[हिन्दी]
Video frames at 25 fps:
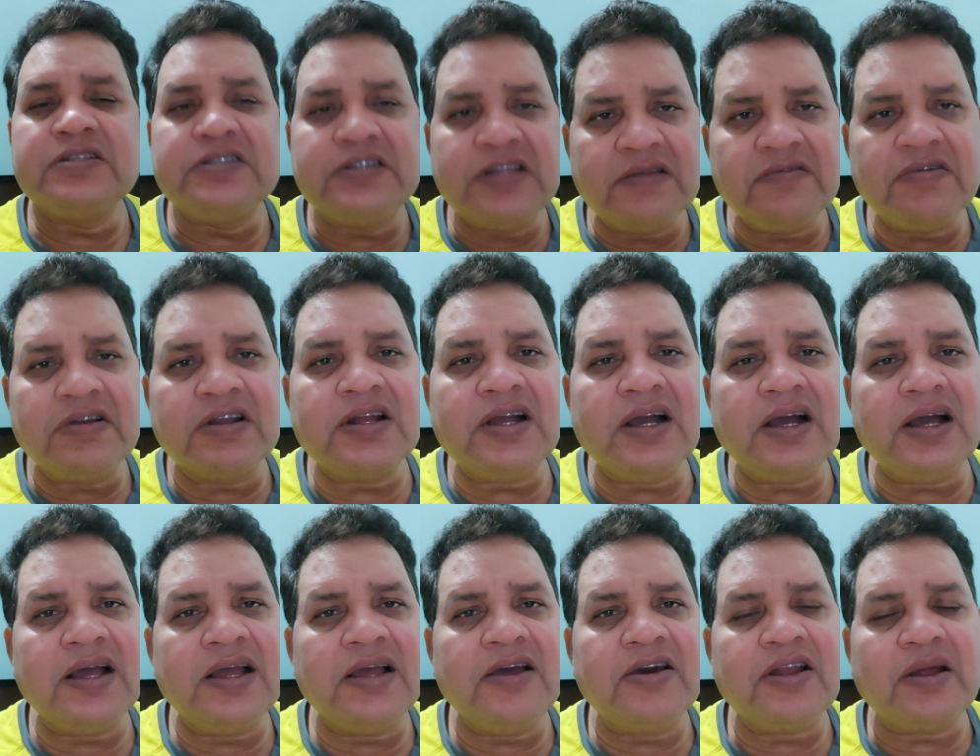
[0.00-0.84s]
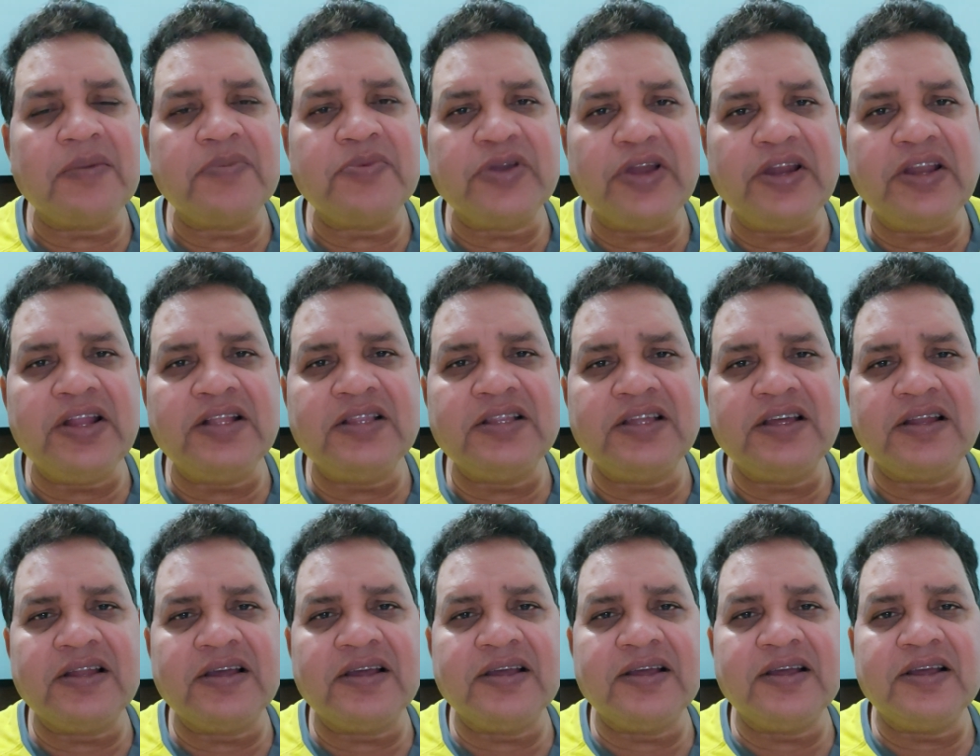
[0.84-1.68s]
सिल्वर का है और आप ट्रेनिंग दे
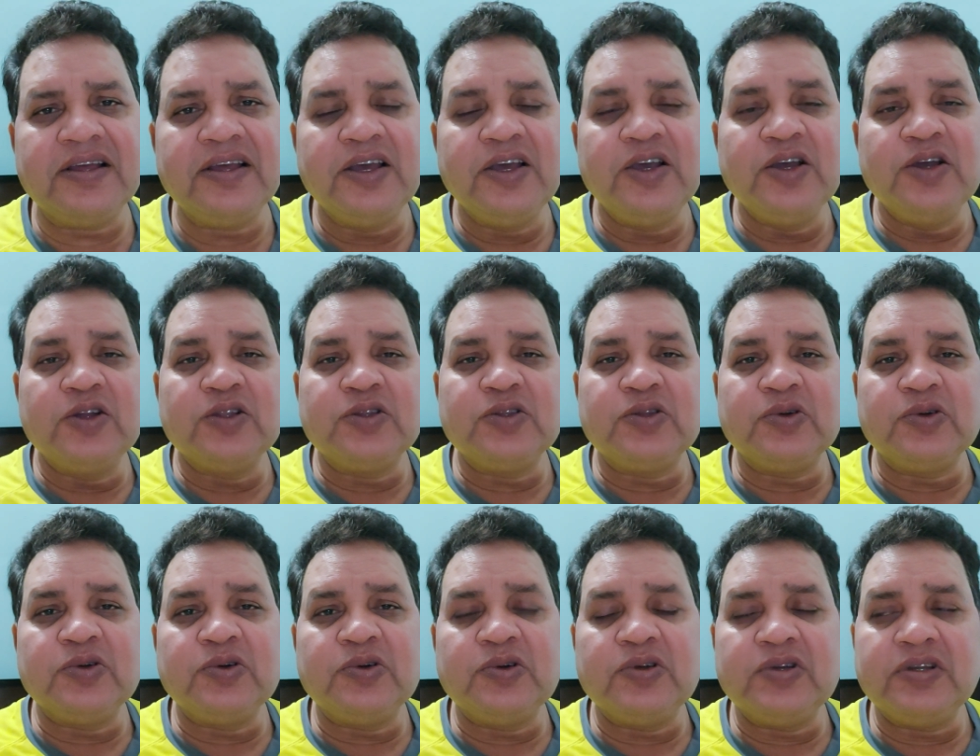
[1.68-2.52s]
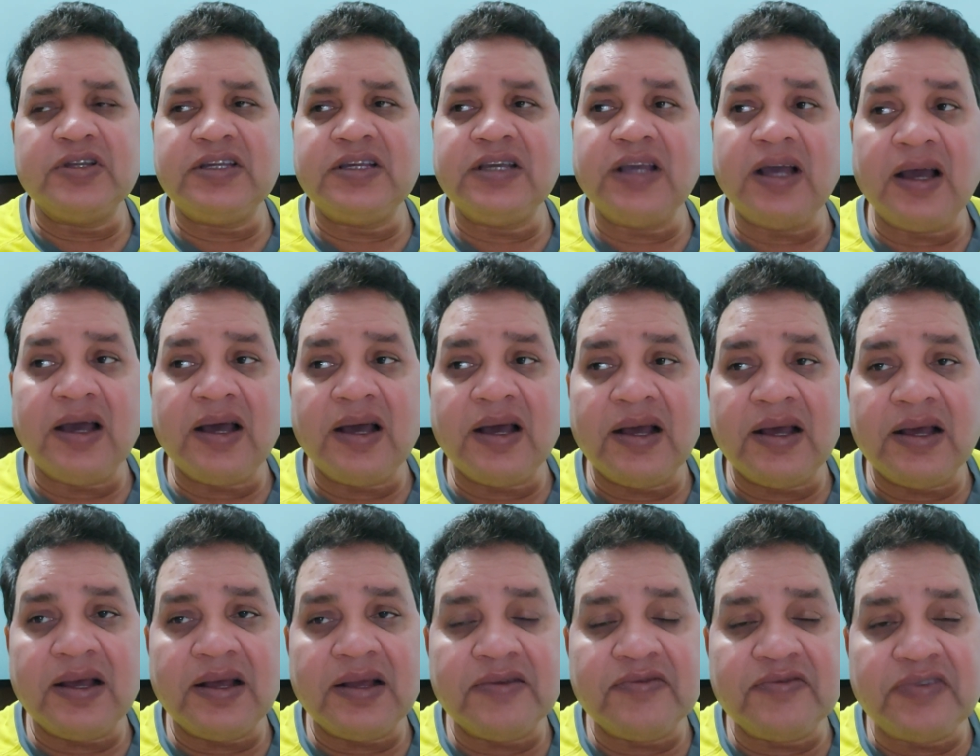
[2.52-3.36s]
रहे हैं तो या
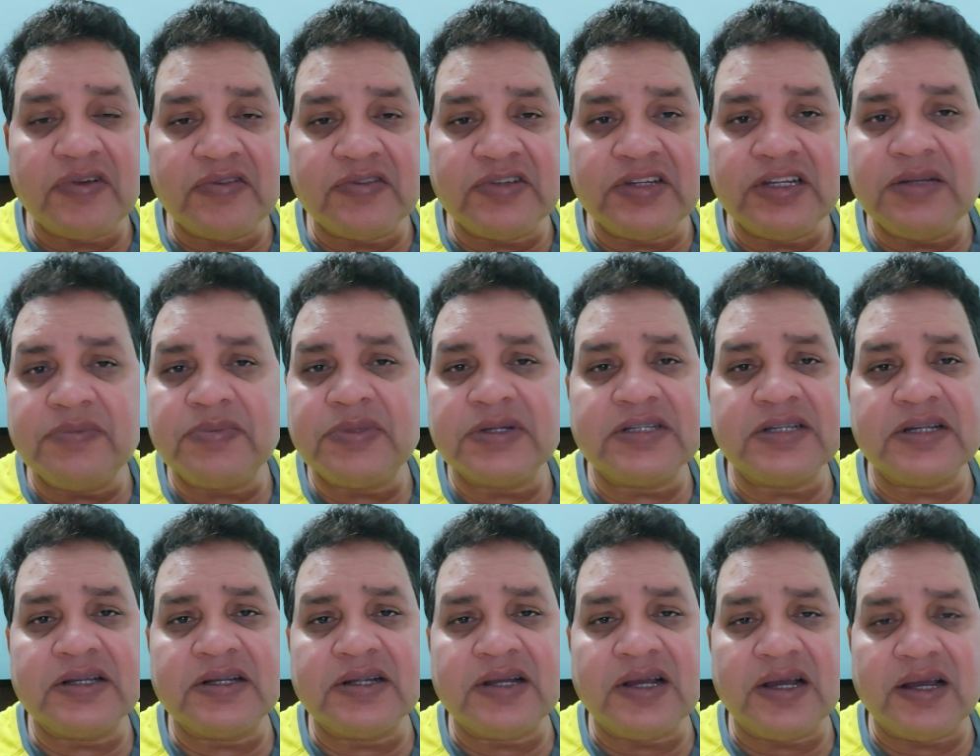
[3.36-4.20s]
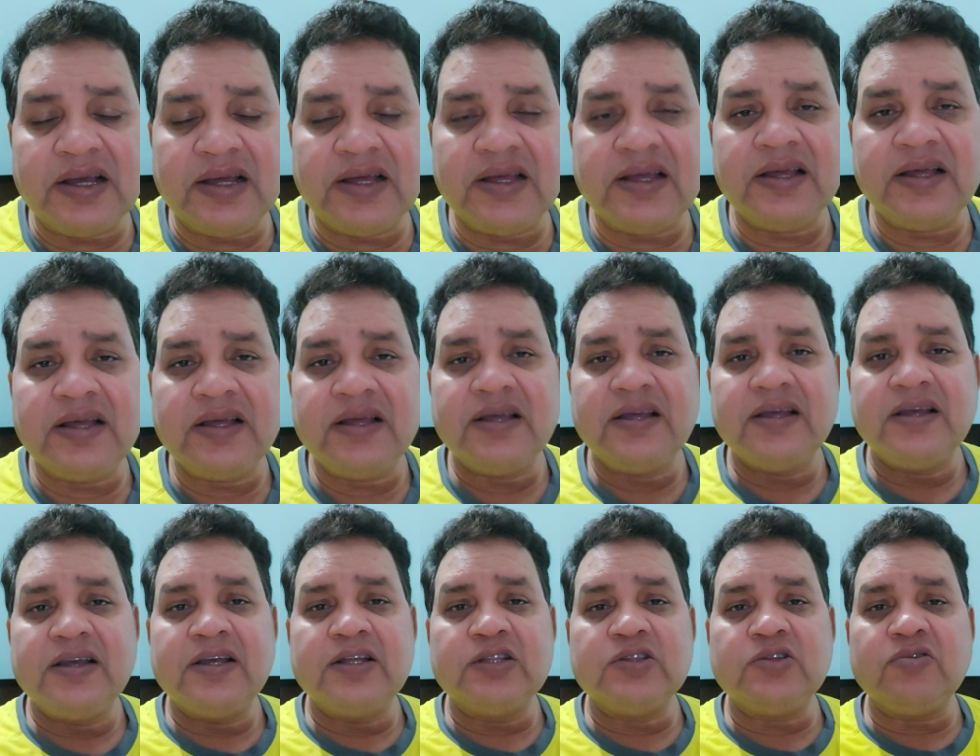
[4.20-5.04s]
फिफ्टीन परसेंट का है
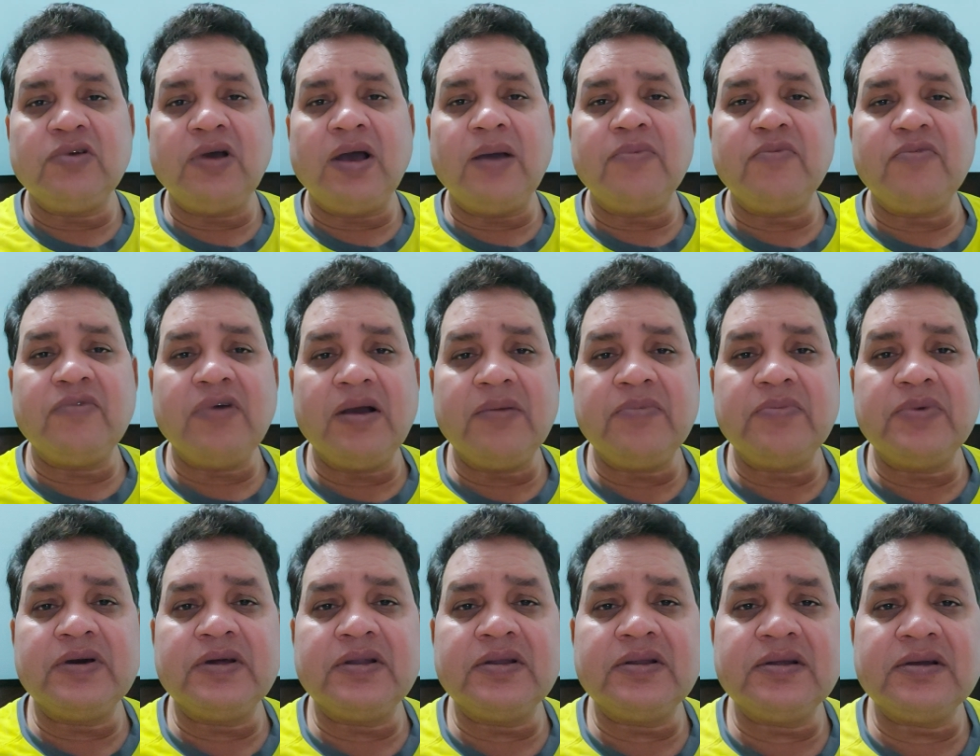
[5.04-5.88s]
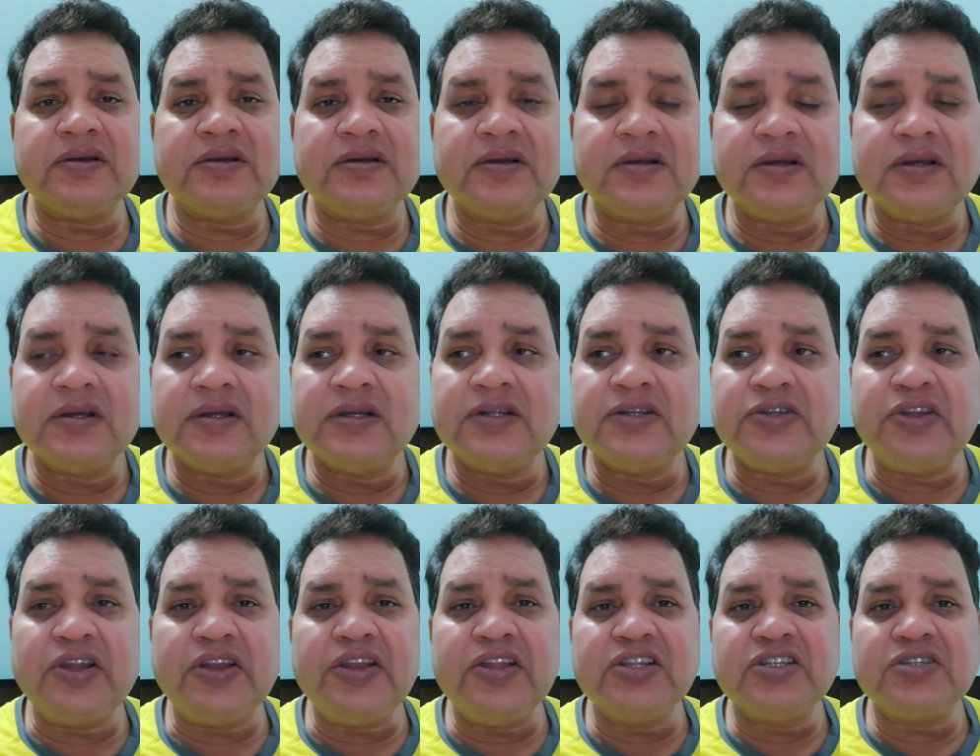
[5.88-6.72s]
तो आप वहाँ पर
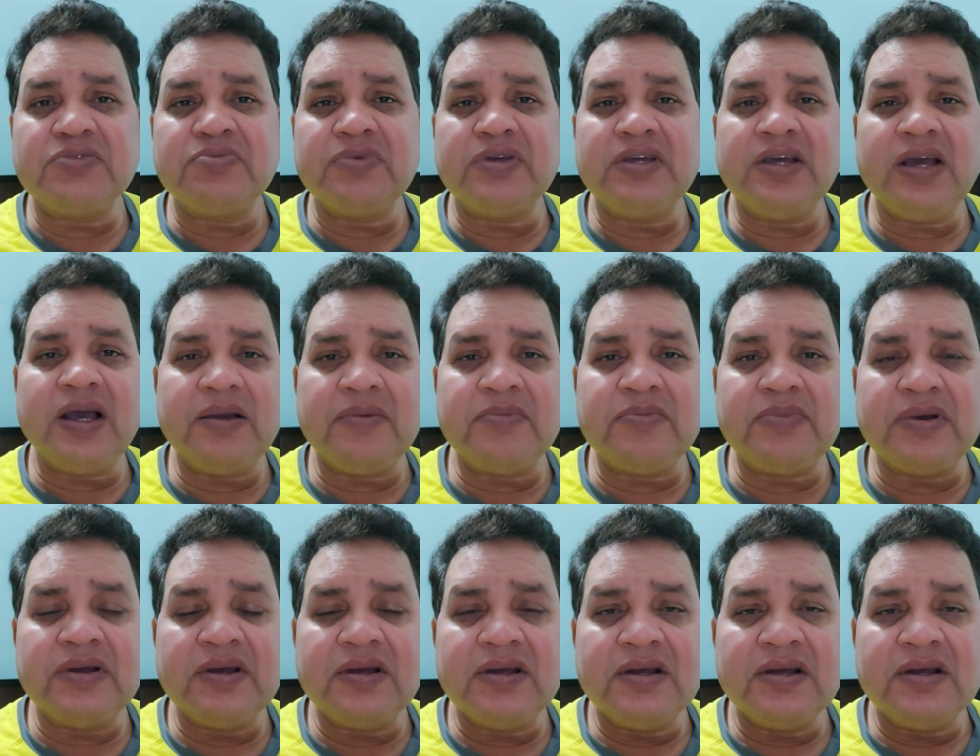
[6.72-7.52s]
ट्रेनिंग्स में आप